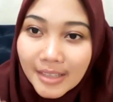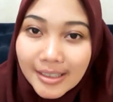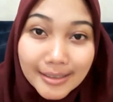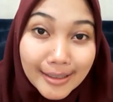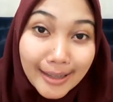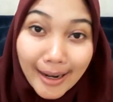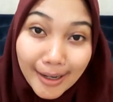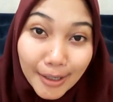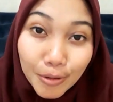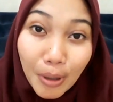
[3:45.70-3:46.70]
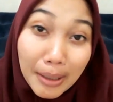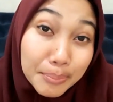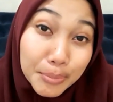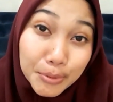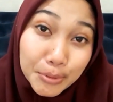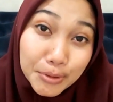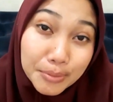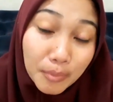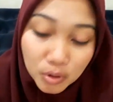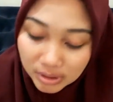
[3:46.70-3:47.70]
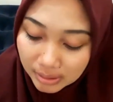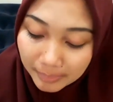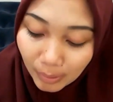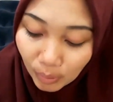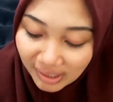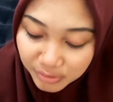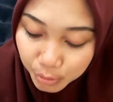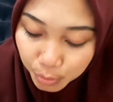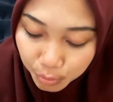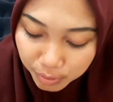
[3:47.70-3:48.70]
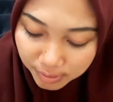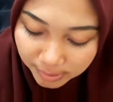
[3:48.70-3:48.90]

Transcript: dan gak akan aku hapus mau tetap aku lanjut